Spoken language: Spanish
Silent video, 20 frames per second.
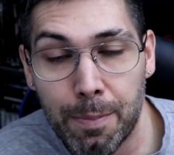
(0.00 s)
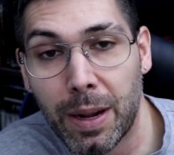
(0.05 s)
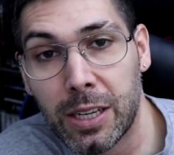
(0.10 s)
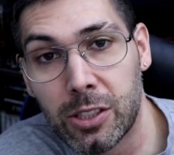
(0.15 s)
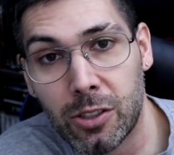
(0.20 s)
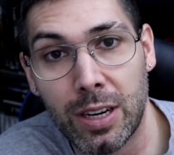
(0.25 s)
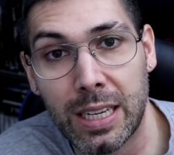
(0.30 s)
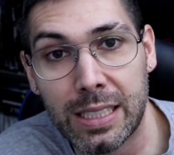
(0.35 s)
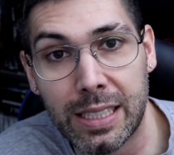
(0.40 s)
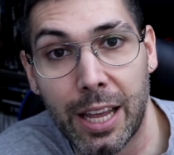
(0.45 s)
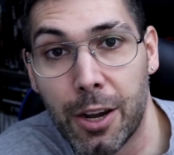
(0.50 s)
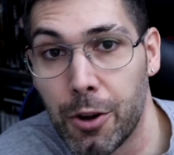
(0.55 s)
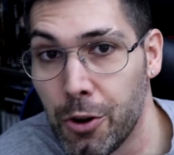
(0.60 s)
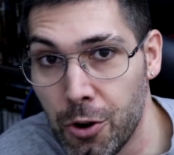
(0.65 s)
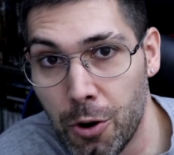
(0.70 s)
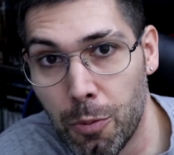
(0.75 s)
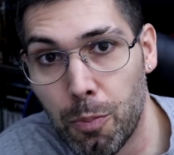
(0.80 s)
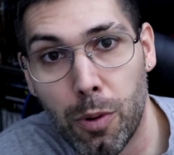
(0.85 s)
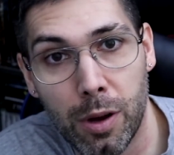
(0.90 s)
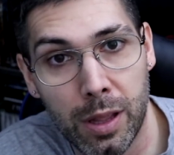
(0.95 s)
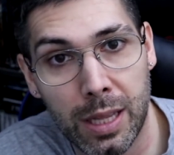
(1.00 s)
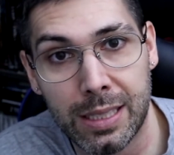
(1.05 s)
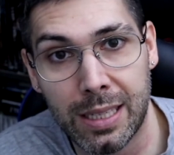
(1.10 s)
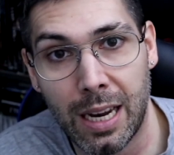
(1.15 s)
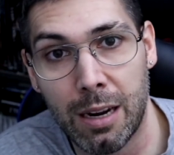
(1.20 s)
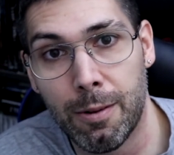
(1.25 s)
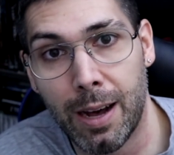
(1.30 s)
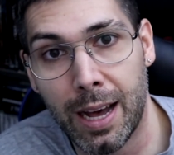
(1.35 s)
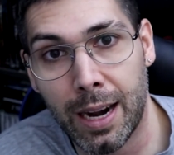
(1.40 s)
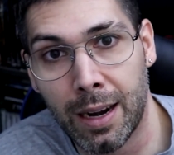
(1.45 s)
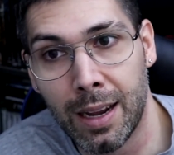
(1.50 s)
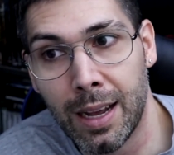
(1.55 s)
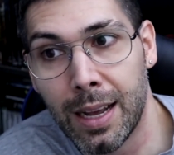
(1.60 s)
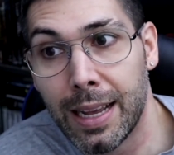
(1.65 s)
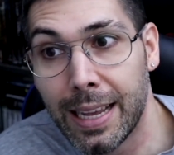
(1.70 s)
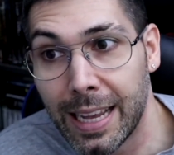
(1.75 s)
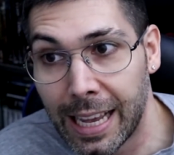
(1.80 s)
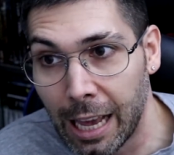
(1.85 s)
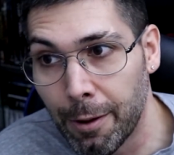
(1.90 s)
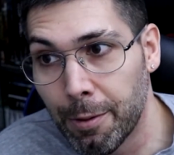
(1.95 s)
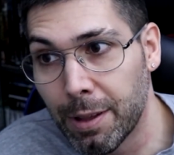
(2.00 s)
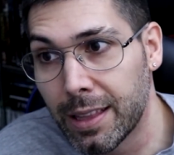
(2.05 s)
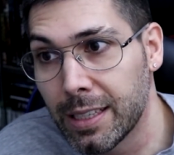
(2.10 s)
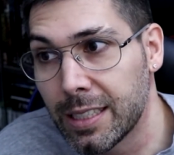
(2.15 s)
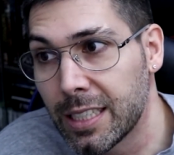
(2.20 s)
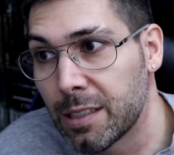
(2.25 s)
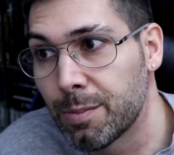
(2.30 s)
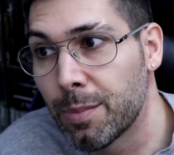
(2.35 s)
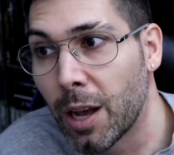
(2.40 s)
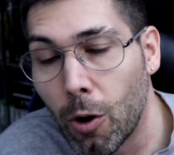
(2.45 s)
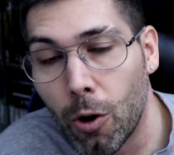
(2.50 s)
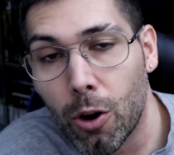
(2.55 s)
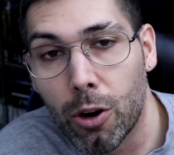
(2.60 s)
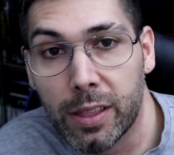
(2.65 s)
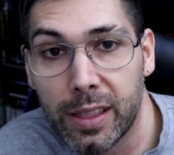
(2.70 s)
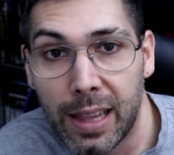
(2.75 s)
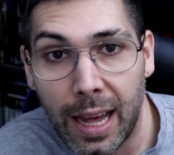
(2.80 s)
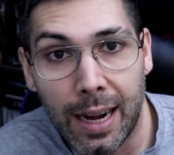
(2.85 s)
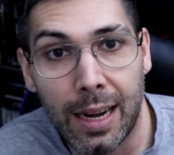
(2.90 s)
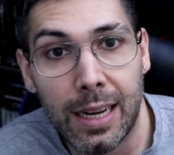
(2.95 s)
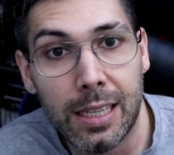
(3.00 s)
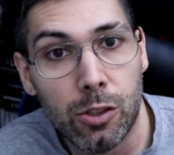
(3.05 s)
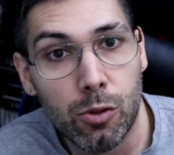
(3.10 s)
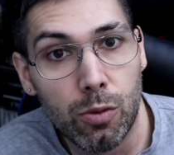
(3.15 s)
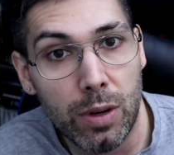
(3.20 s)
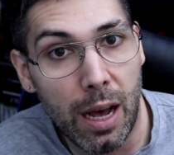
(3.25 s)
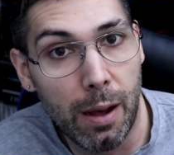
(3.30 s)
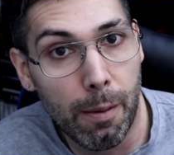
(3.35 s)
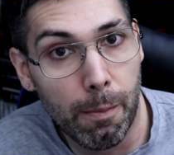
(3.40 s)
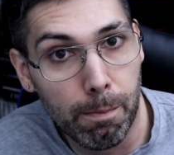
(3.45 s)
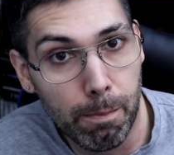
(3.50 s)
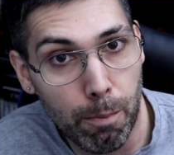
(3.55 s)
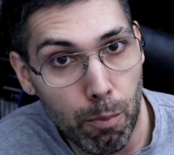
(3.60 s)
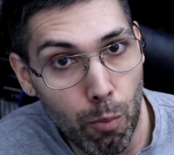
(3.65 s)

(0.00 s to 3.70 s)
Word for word: hay personas que no puede salvar y que a veces es mejor darles una